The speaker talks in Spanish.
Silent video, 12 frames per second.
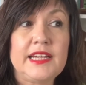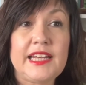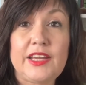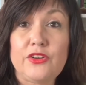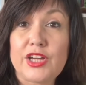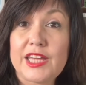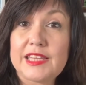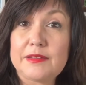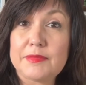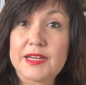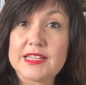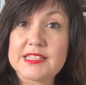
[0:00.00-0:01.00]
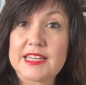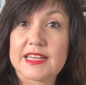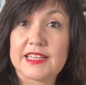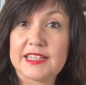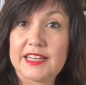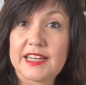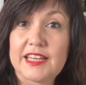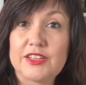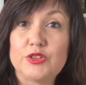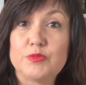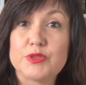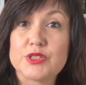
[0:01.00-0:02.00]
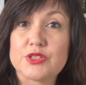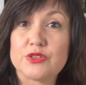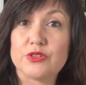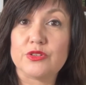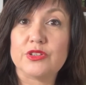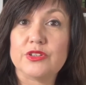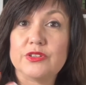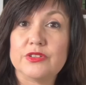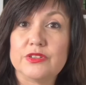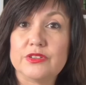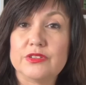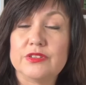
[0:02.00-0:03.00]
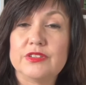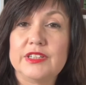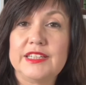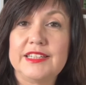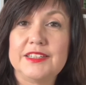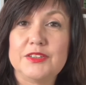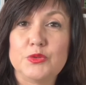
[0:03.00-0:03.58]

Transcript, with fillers: Creo que además ha generado pues todo eh,